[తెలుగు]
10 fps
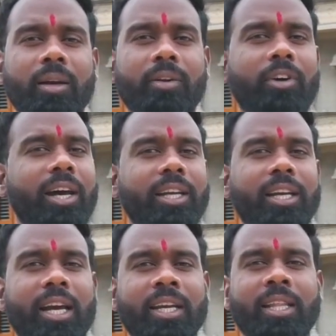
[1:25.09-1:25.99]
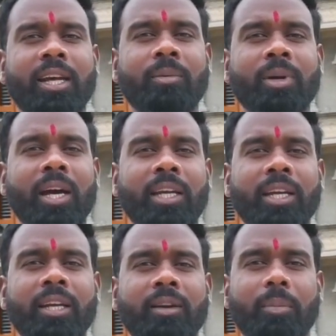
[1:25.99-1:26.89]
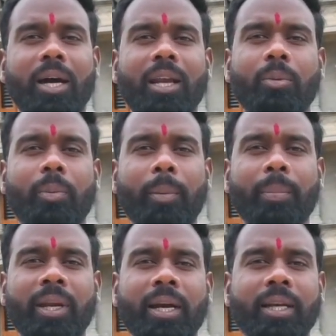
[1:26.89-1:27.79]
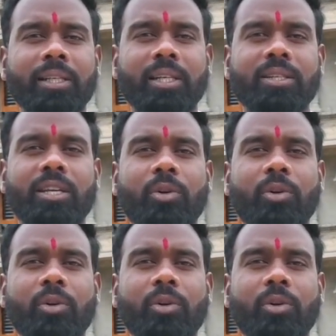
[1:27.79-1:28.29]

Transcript: ఈ వారికి అన్నదానం కానీ పాలు పంపిణీ కానీ చేస్తూ